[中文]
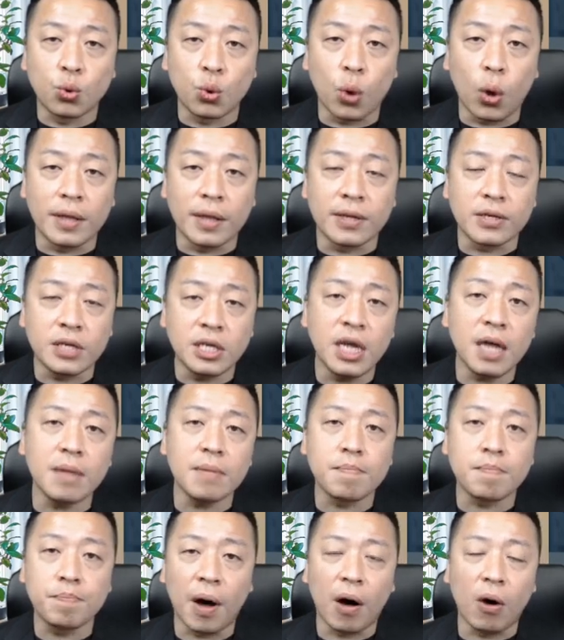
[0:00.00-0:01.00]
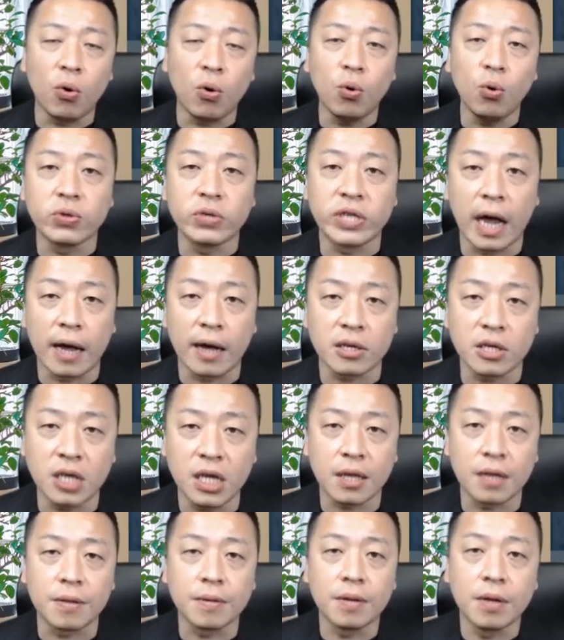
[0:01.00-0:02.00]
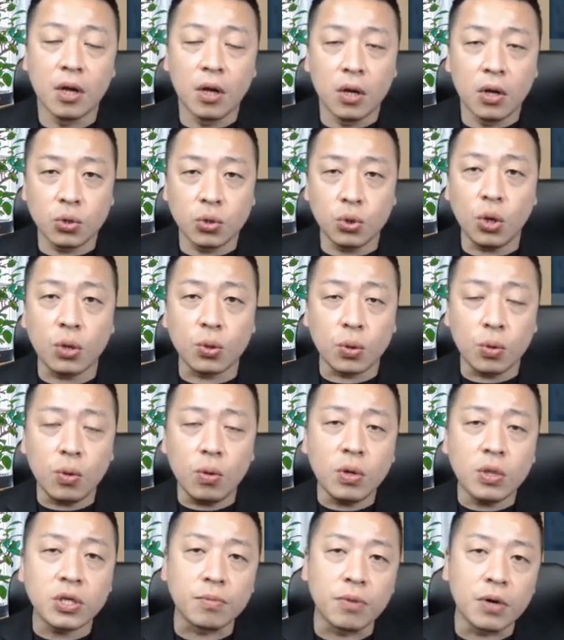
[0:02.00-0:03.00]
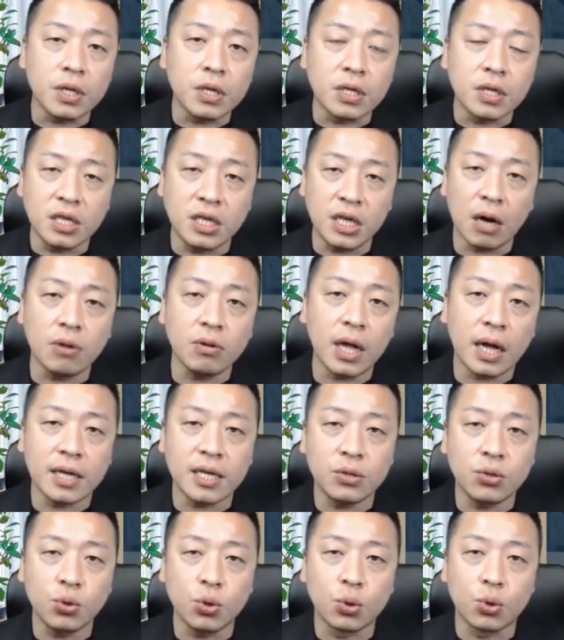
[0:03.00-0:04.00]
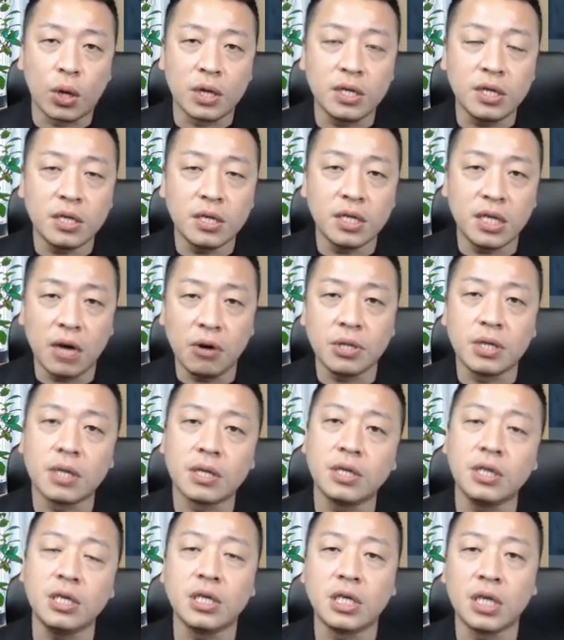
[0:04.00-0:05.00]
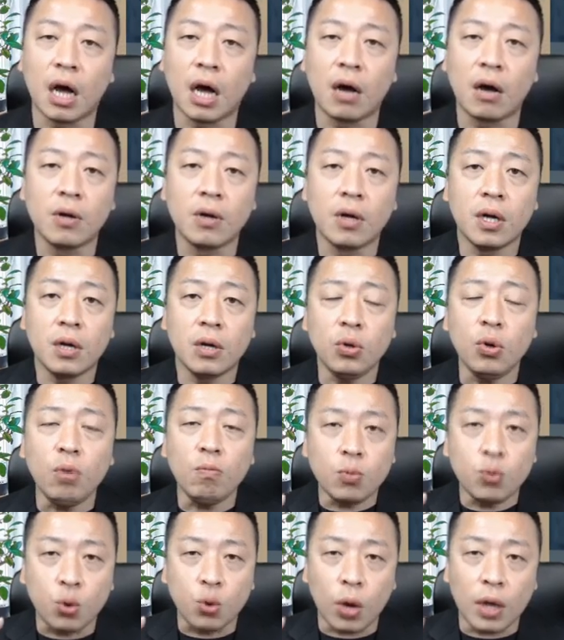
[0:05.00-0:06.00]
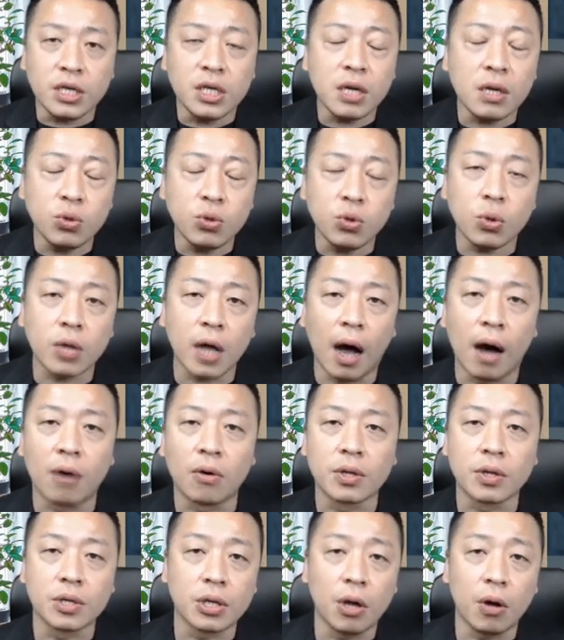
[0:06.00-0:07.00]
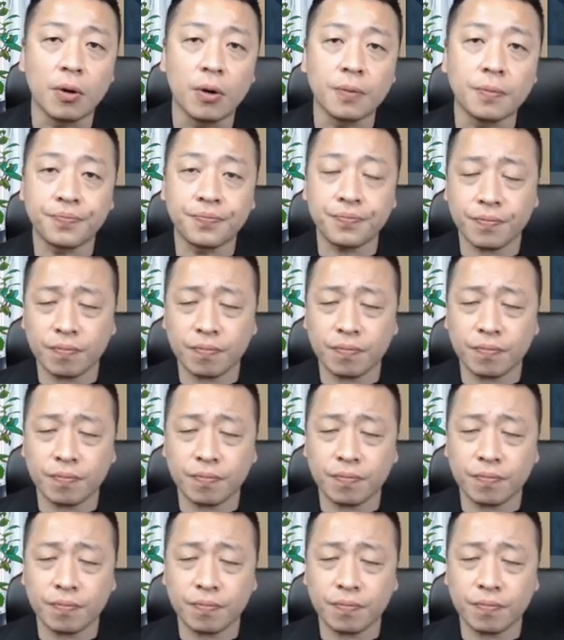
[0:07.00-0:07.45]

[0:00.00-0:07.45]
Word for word: 短线保护长线，所以为什么一直教大家做短线交易的技巧？因为我们短线做得好的时候，